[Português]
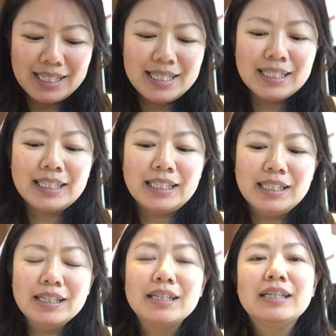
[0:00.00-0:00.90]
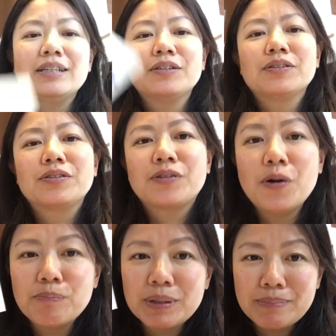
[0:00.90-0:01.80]
E aqui,
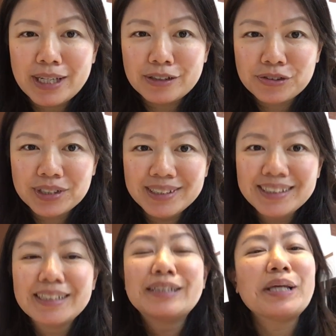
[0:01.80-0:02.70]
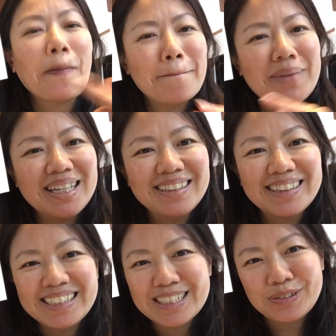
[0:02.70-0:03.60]
complementary também
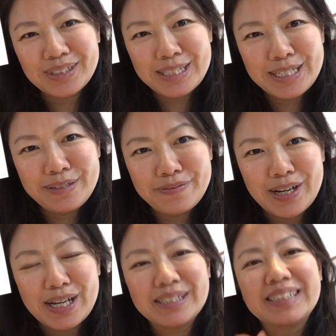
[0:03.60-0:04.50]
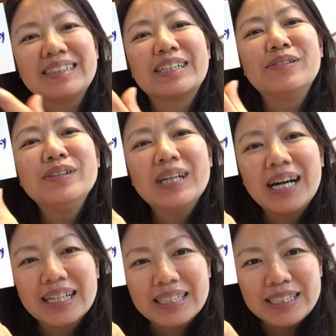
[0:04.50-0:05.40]
tem a sua derivada. Então,
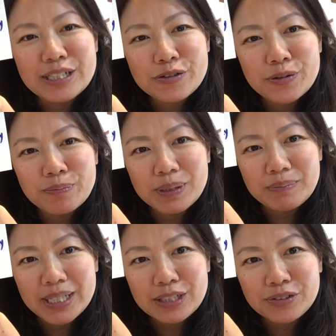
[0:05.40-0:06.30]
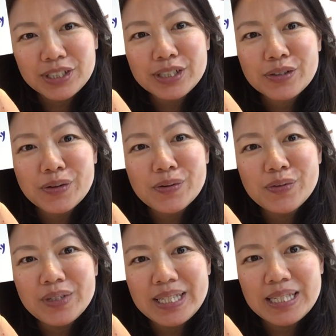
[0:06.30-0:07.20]
aqui é o complementary
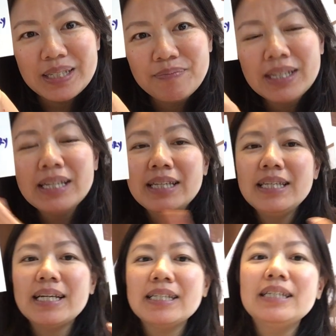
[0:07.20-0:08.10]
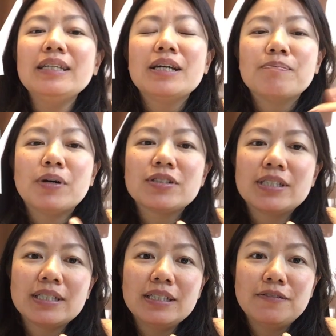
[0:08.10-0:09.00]
com i. E aí
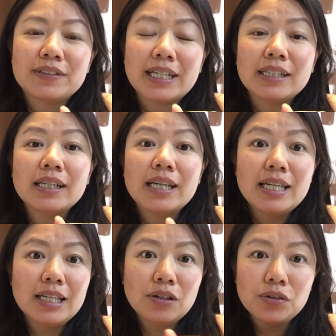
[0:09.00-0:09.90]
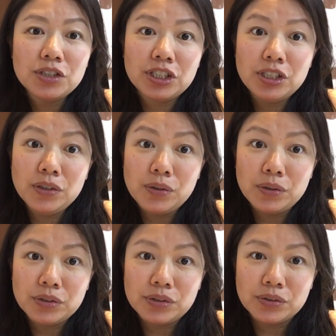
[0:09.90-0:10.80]
pode significar
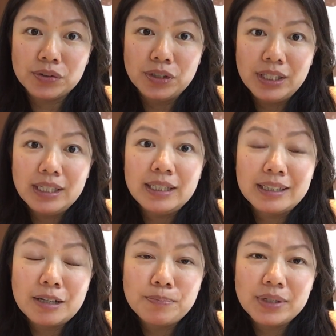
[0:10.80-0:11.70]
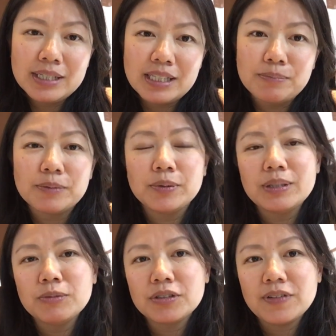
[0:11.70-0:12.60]
elogioso. Então, por exemplo,
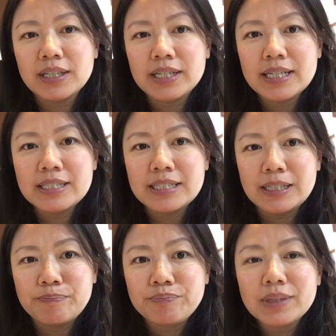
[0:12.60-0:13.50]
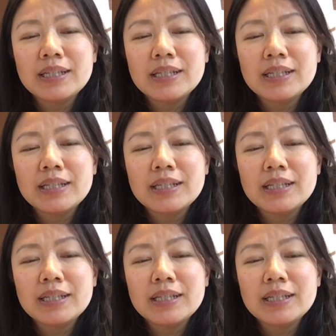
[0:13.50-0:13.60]
podemos falar assim: